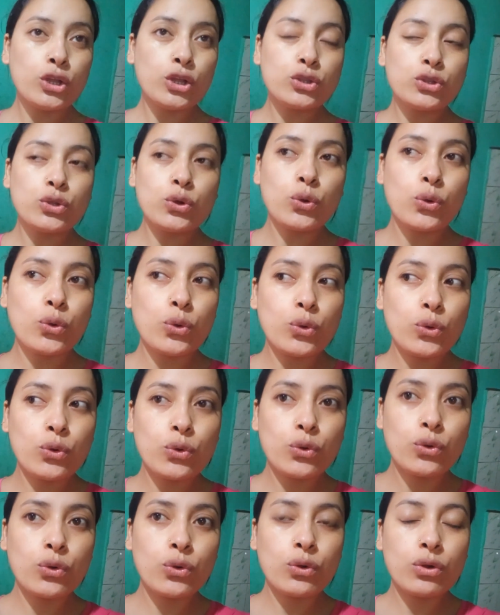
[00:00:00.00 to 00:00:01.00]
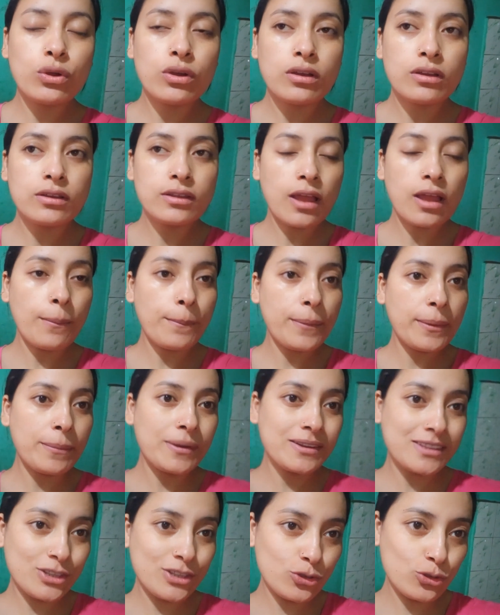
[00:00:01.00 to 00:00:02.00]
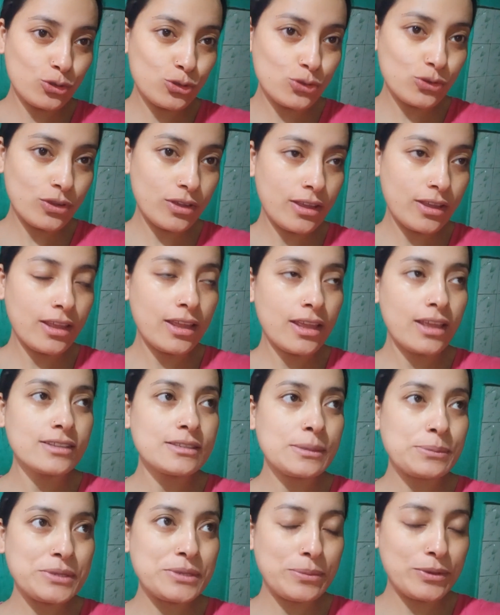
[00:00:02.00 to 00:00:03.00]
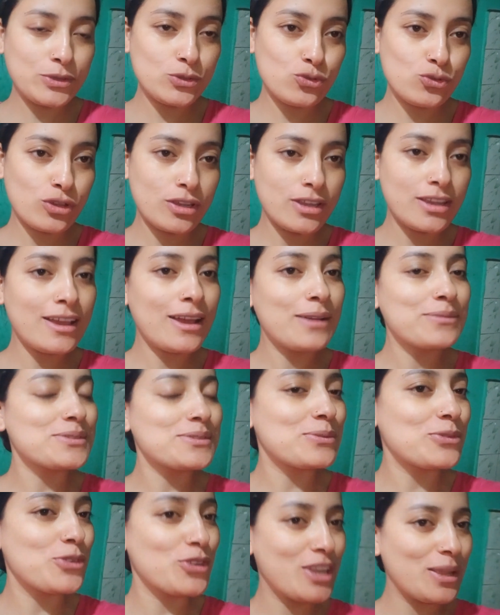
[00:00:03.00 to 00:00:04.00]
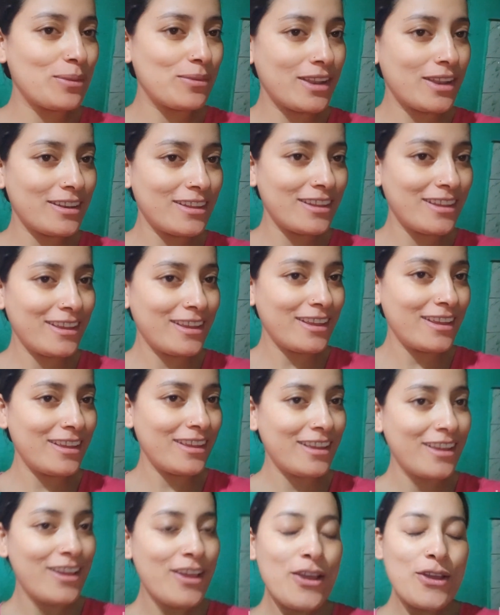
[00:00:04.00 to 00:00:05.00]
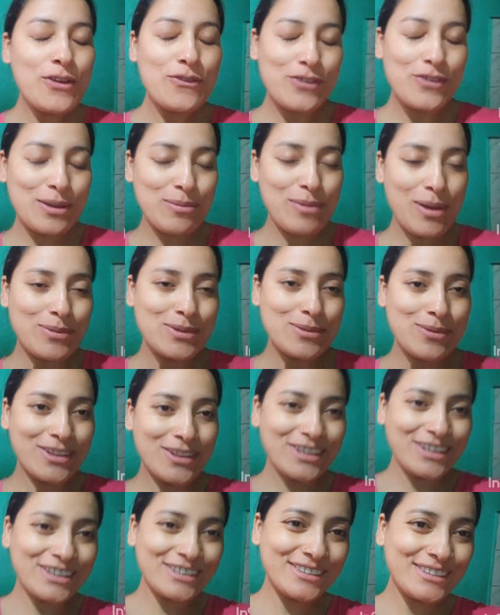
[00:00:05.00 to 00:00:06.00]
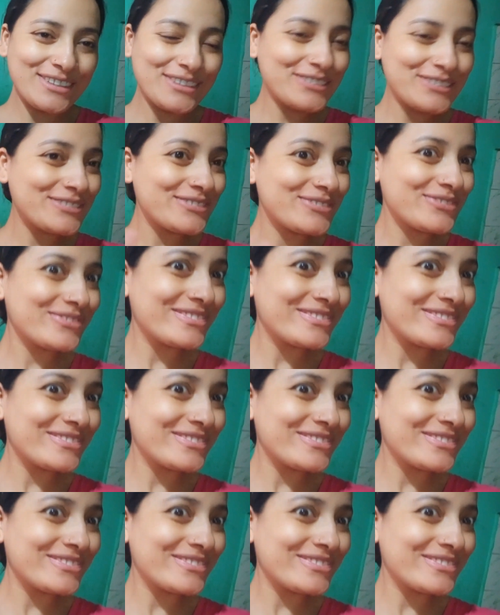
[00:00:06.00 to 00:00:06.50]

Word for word: तो यहाँ पे बर्तन धुल चुके हैं सब्ज़ी बन चुकी है अब सिर्फ रोटी बनानी है फिर मैं आपसे बात करती हूँ